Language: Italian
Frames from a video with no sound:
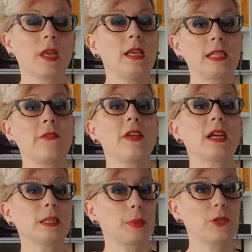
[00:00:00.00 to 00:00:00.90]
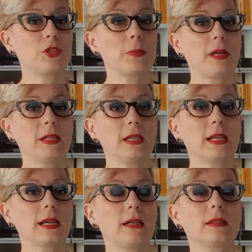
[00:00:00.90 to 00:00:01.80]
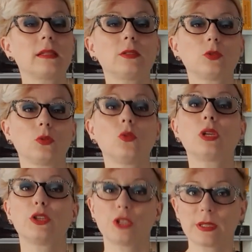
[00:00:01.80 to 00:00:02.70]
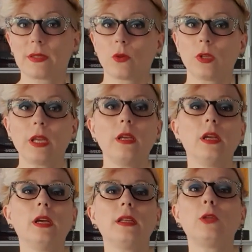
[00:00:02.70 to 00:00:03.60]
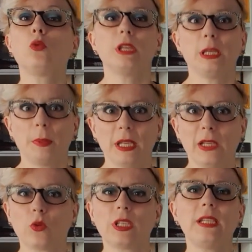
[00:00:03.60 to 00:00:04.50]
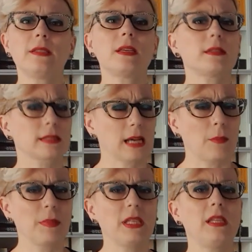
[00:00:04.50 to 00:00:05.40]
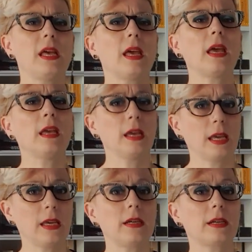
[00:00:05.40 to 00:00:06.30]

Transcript: I significati principali della carta sono ricezione di tutti i tipi di notizie, scambi di idee e